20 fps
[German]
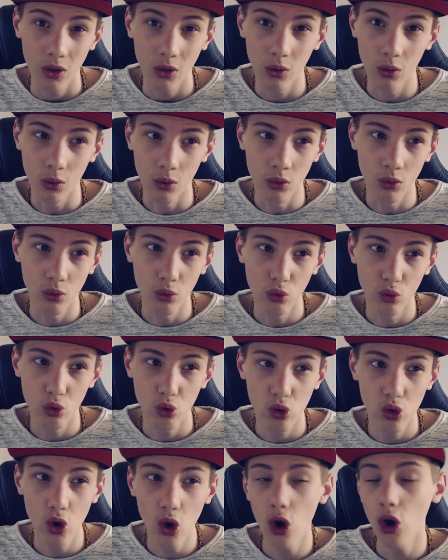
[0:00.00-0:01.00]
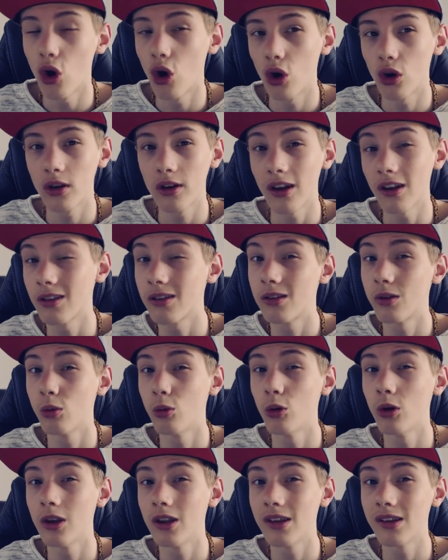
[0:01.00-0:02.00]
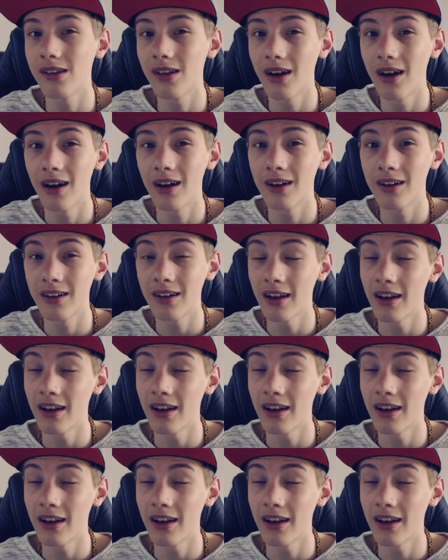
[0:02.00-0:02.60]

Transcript: Und ja, das würde ich sagen.